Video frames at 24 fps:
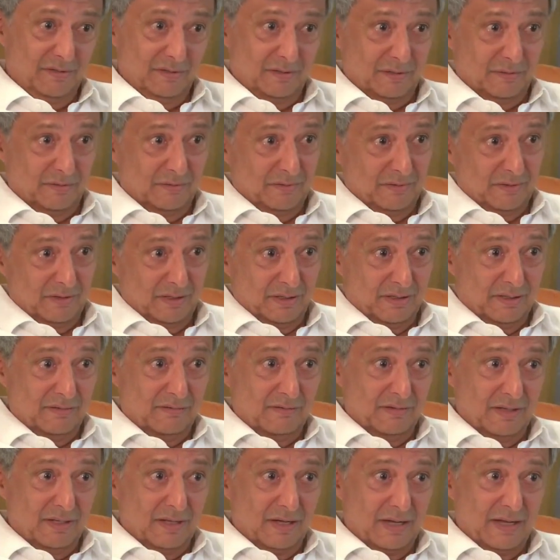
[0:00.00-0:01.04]
Então,
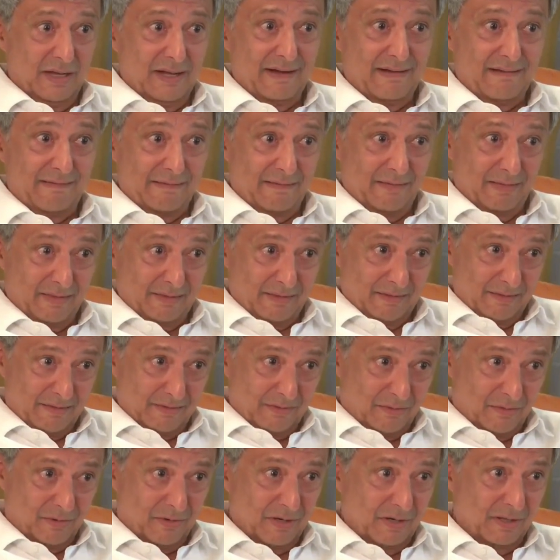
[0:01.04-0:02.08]
endividar uhum. era
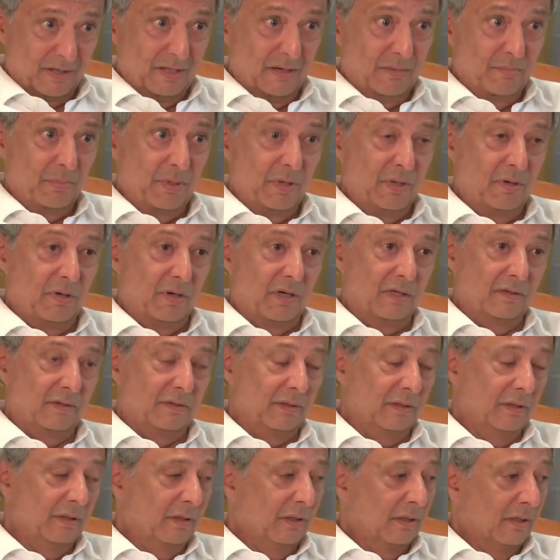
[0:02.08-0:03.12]
ordem era imperiosa.
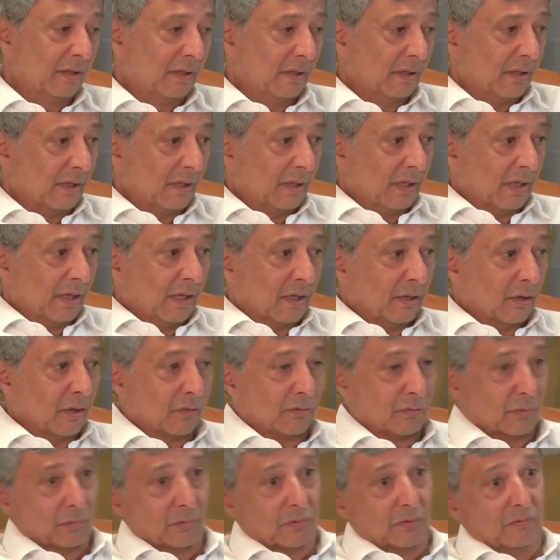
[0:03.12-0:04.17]
Ordem
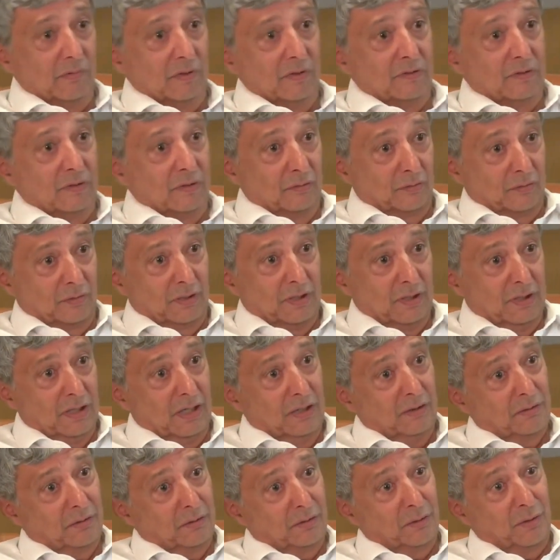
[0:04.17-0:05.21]
nós vamos investir isso aqui
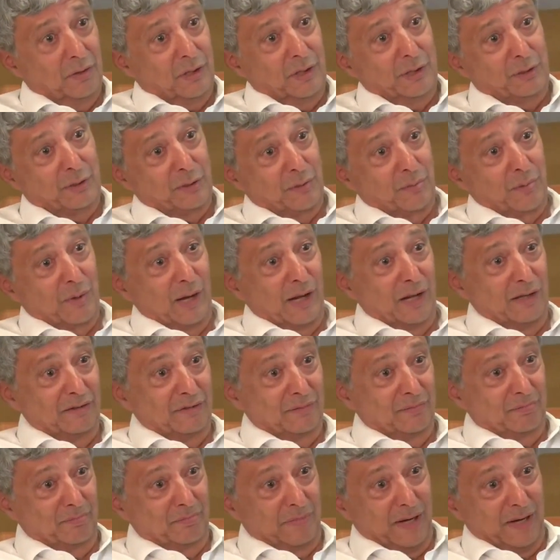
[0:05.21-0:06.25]
dentro, então a
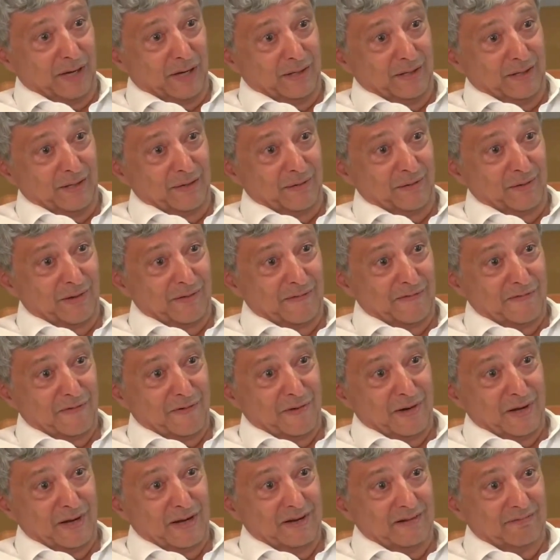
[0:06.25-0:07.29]
Eletrobras pega dinheiro lá
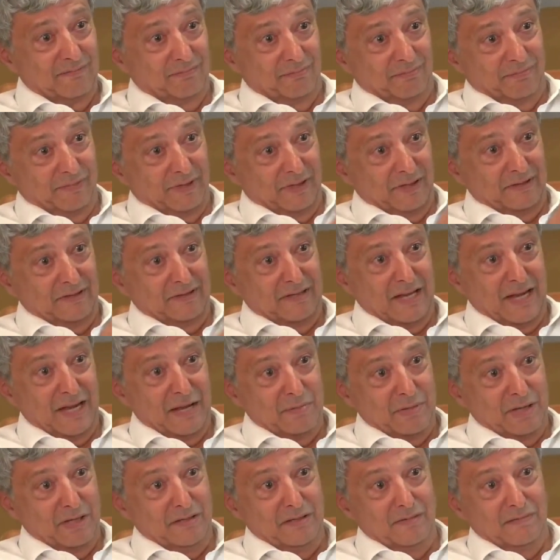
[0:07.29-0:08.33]
fora,
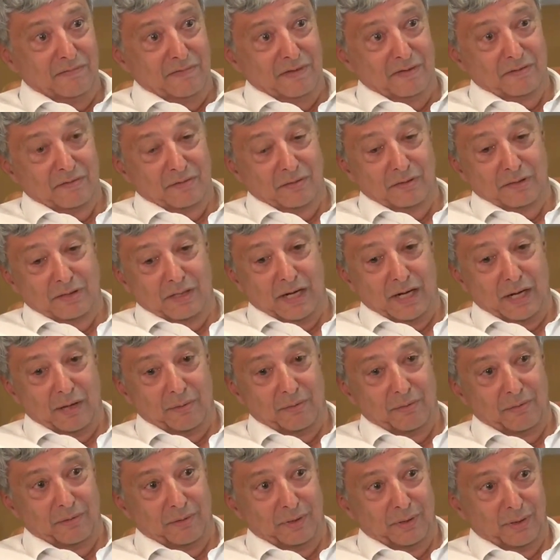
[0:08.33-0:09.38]
recebe, é divisa, eu
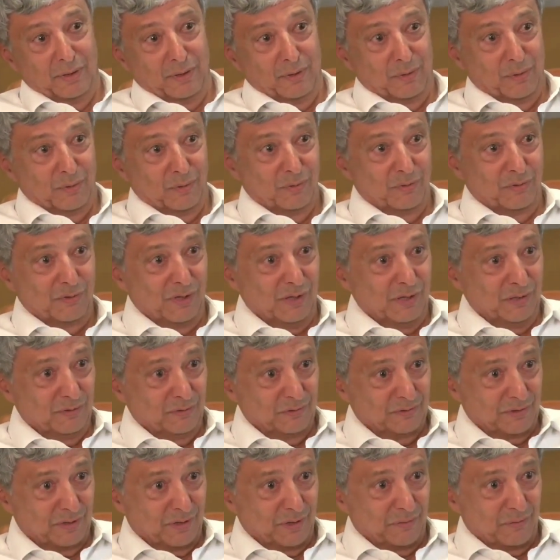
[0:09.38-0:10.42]
entrego em
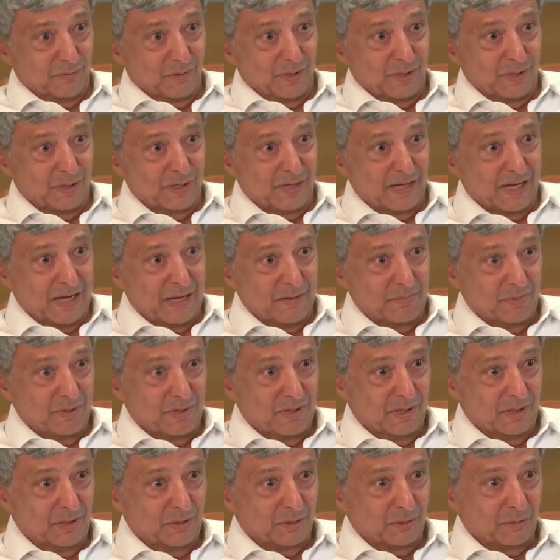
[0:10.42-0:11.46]
cruzeiros, que era moeda da
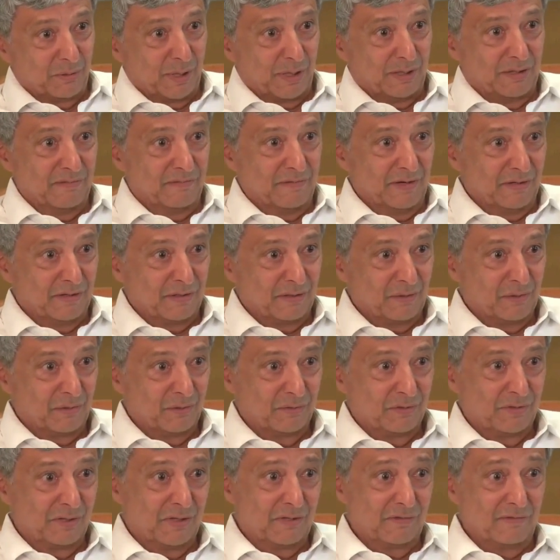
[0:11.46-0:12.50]
época, a Eletrobras investe em
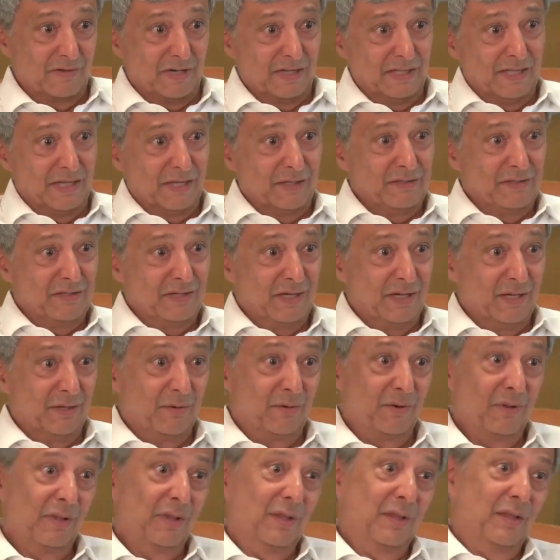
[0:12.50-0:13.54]
cruzeiros, vai dar
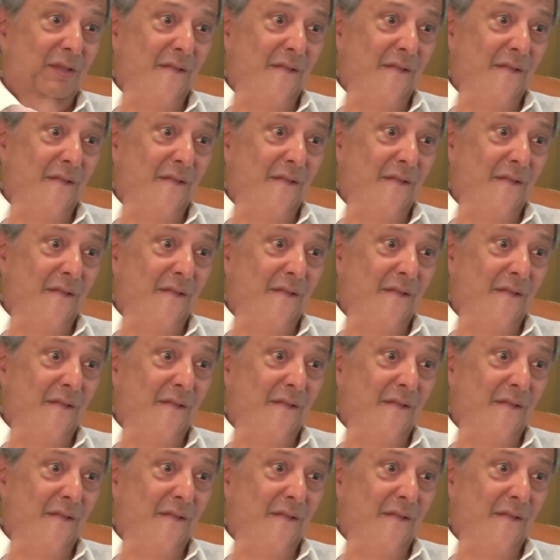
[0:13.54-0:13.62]
dinheiro,